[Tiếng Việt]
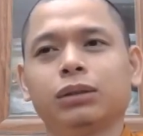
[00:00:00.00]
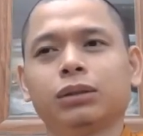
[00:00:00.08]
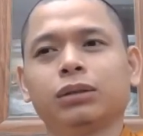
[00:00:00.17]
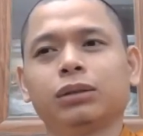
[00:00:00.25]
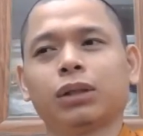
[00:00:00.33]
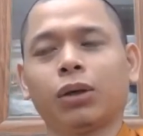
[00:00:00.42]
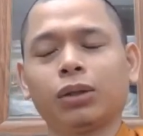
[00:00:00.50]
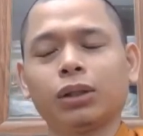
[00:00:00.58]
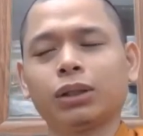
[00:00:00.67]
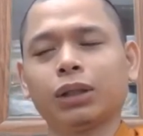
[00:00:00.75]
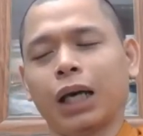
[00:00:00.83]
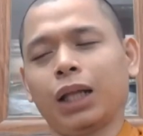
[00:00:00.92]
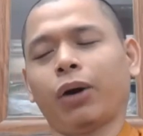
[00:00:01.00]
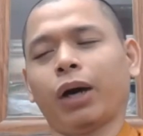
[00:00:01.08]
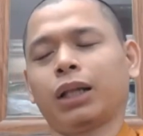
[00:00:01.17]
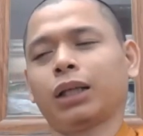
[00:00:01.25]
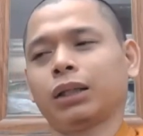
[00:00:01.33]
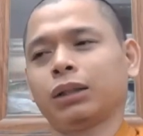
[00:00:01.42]
à, nói đại
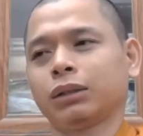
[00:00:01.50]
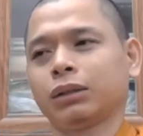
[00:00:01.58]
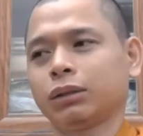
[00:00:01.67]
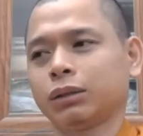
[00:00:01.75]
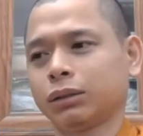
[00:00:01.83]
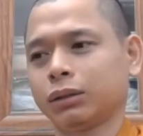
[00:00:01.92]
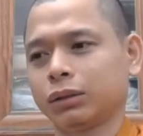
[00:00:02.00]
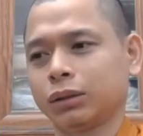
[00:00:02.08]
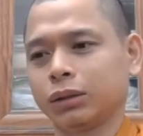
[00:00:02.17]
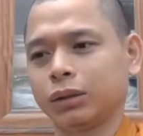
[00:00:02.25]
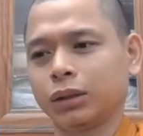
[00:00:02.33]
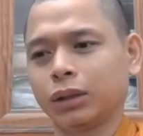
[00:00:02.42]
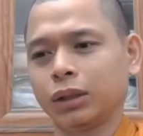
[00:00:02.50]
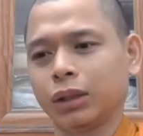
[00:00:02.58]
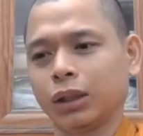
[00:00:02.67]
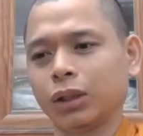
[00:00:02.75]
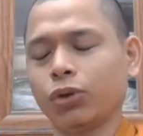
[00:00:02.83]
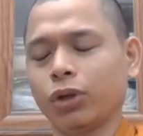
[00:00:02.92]
loại là
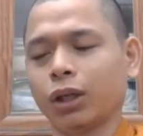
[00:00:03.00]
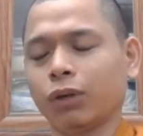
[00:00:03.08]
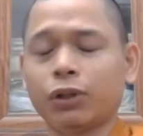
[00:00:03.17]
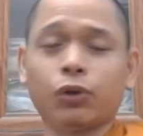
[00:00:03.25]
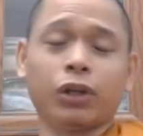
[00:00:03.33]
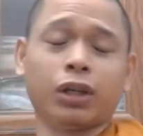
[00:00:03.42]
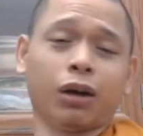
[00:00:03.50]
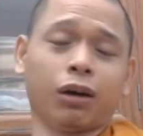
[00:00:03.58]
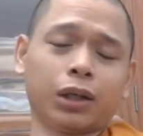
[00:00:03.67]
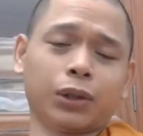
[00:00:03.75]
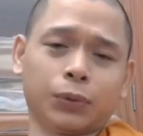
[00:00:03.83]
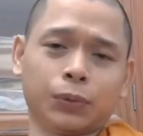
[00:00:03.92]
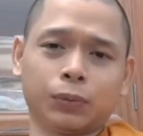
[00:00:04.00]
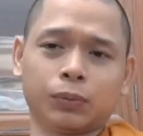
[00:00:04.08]
cái chuyện này không phải chuyện nhỏ đâu